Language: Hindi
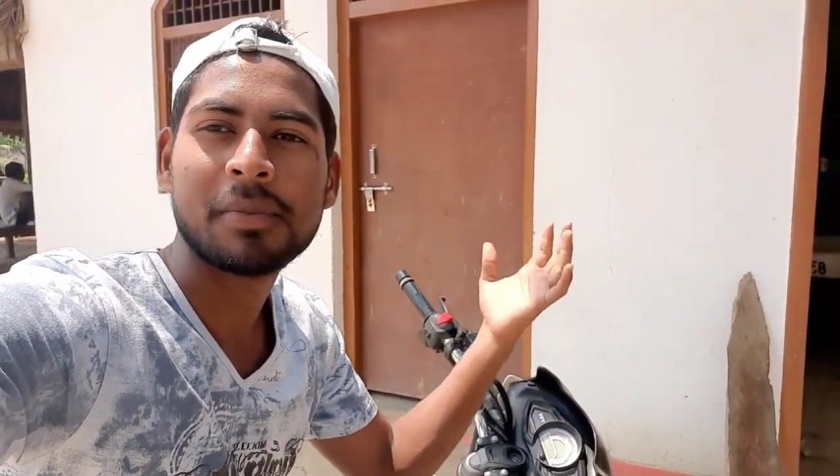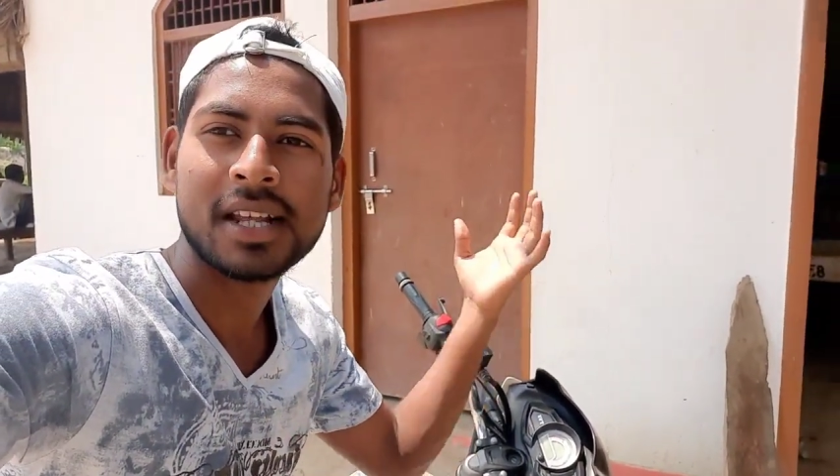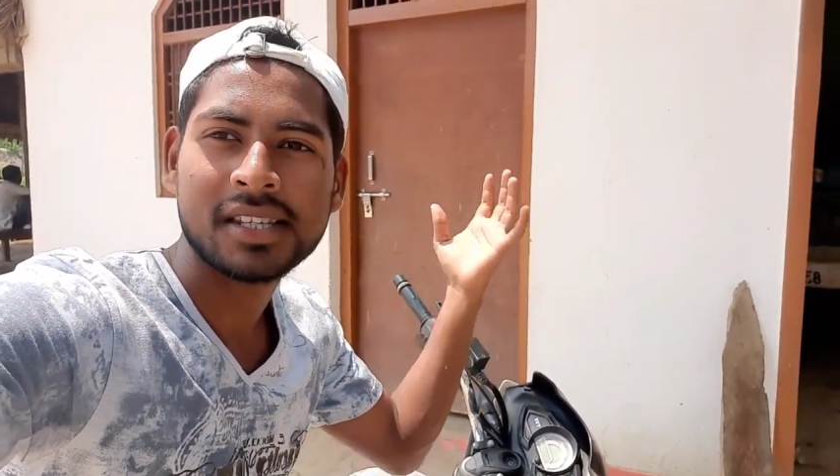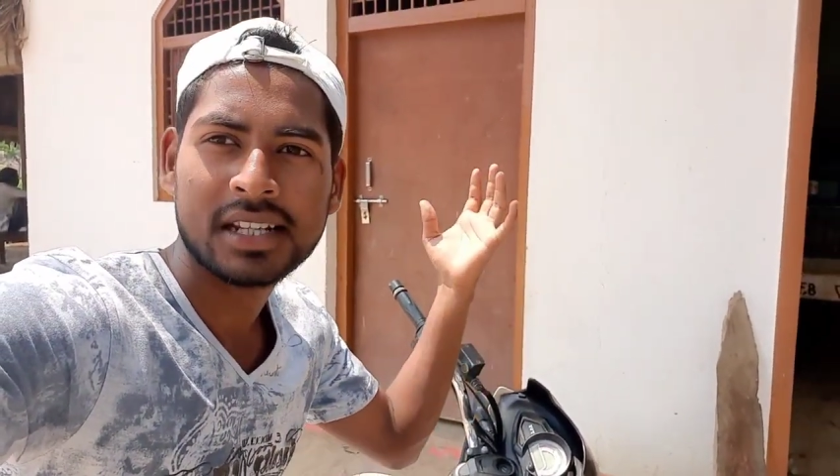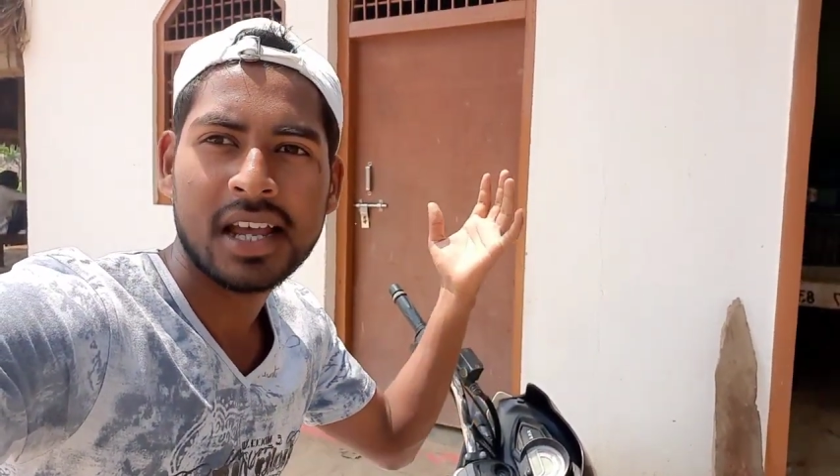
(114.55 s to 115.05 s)

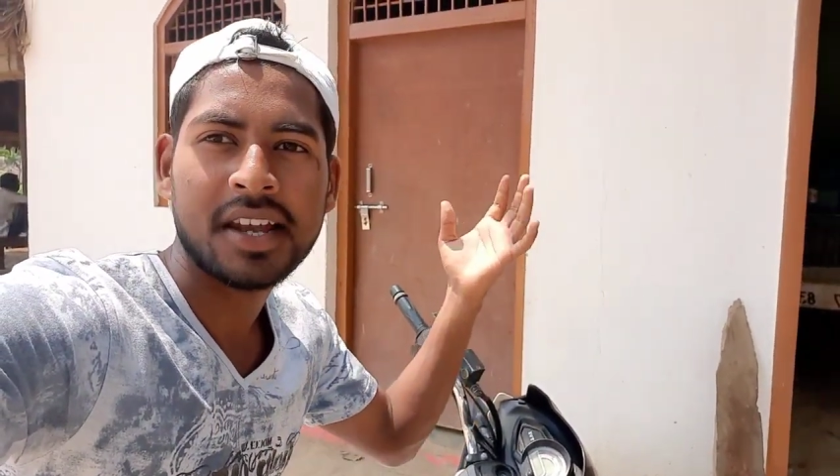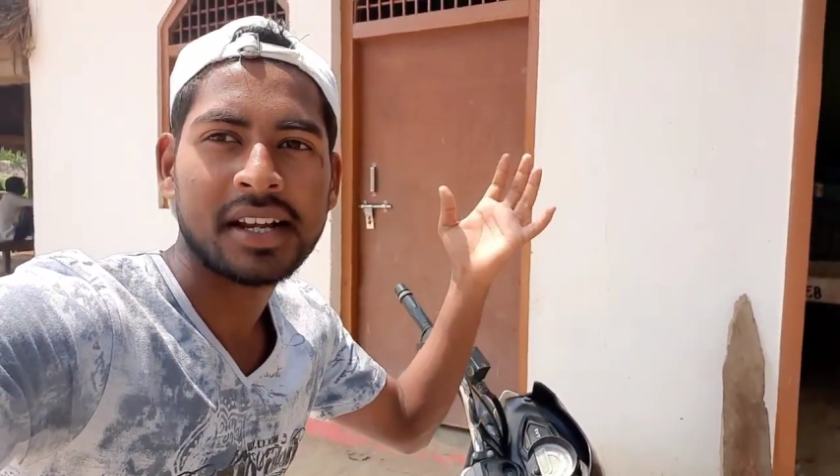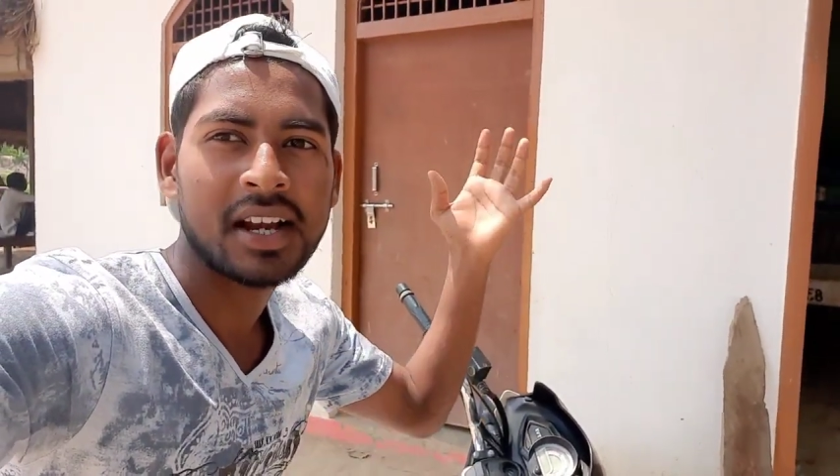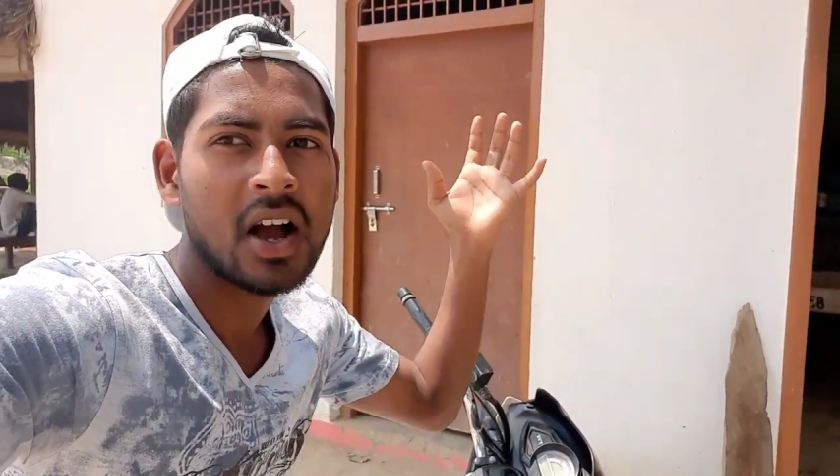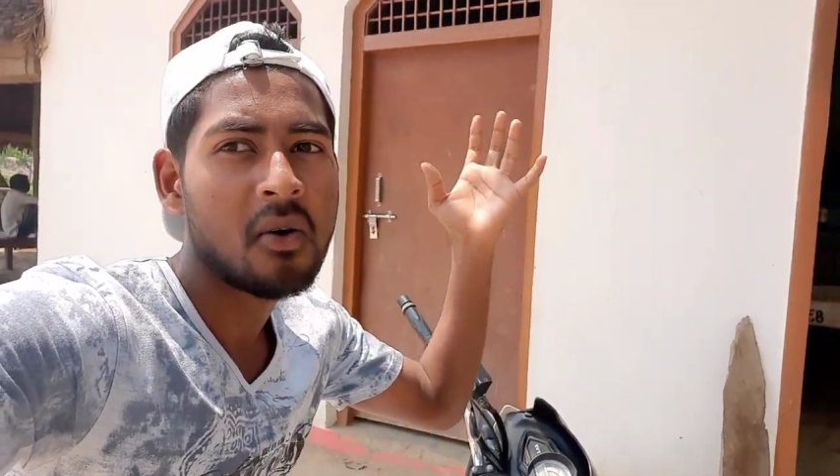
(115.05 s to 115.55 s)
विलेज का यानी
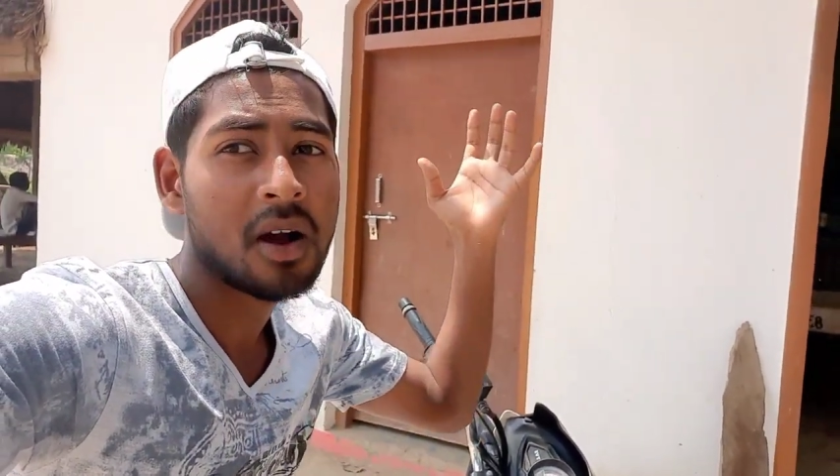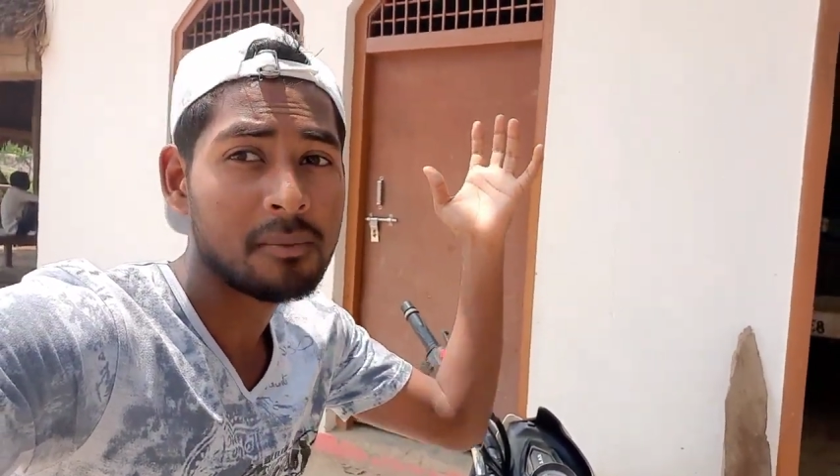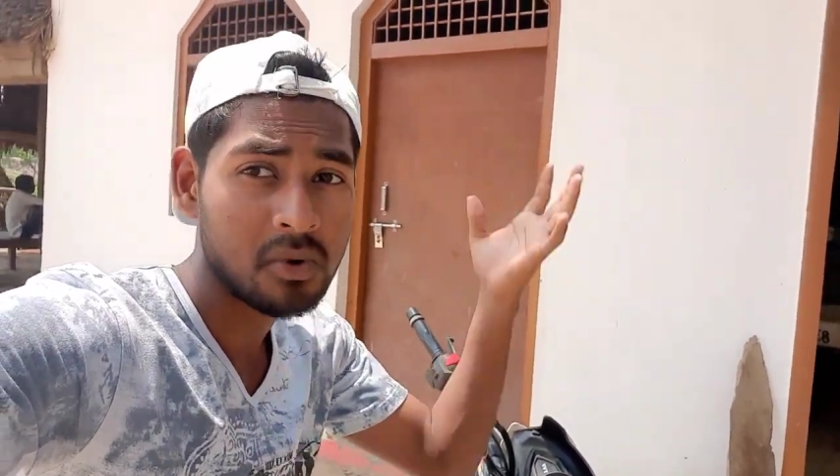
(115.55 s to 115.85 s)
गांव का